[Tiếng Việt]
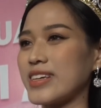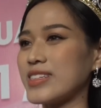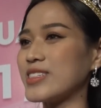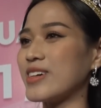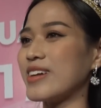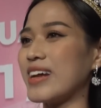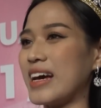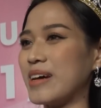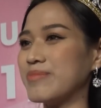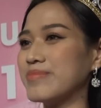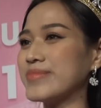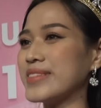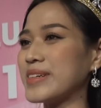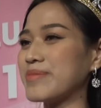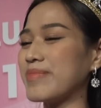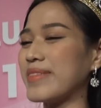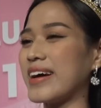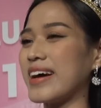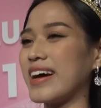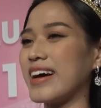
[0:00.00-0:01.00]
thích cho lắm,
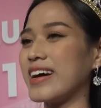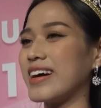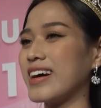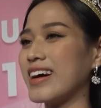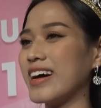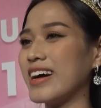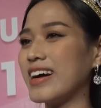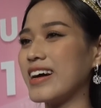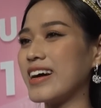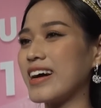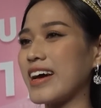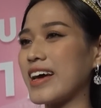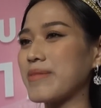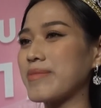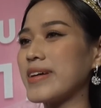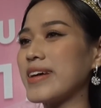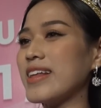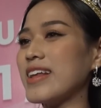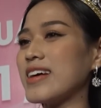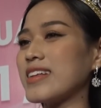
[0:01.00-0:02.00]
nhưng mà
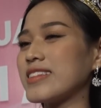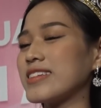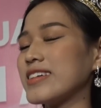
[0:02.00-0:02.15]
em nghĩ là